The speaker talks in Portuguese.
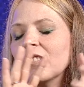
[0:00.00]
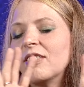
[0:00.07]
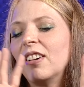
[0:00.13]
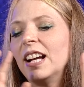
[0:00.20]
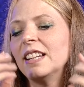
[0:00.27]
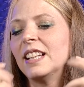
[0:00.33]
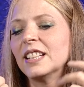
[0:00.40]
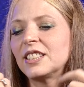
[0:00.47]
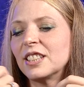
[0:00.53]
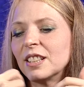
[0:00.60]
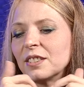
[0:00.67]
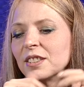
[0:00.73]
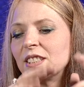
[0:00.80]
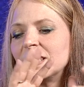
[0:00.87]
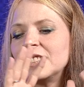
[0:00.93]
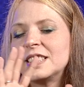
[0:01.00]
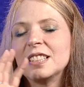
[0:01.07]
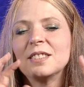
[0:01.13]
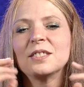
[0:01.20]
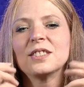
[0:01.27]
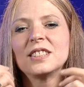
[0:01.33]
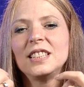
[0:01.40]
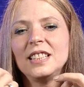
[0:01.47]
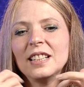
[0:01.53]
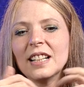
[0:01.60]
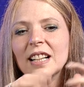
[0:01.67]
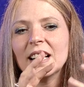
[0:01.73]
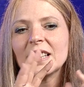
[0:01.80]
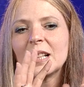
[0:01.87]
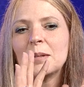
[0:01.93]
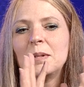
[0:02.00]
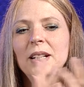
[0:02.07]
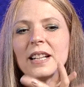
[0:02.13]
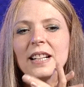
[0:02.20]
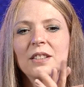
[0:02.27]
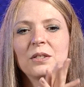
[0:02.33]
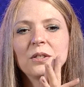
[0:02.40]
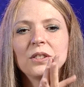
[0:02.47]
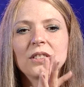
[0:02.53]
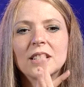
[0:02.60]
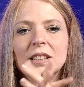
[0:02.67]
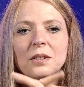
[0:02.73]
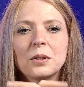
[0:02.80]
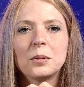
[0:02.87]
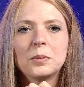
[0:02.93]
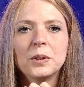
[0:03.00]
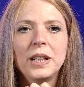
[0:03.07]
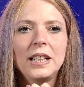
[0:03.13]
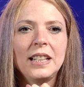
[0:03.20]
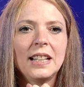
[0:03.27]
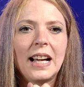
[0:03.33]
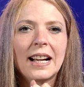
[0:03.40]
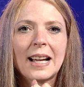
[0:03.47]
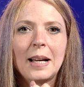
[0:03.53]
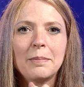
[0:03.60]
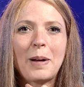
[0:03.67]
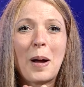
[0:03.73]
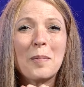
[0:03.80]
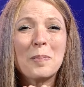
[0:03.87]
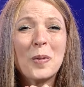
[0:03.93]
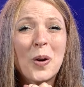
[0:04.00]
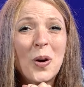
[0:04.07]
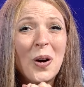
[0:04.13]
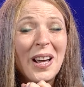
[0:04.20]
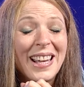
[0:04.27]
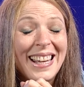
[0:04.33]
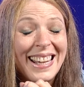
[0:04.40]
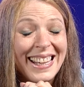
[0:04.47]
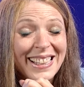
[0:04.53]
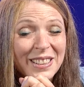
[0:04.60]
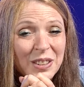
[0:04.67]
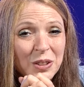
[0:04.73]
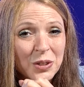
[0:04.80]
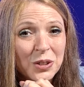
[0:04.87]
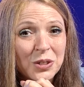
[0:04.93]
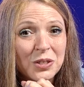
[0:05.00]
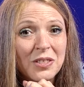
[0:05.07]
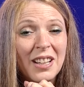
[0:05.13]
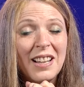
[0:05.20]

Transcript: vai deixando se seduzir da mulher adúltera, como ele acaba morrendo,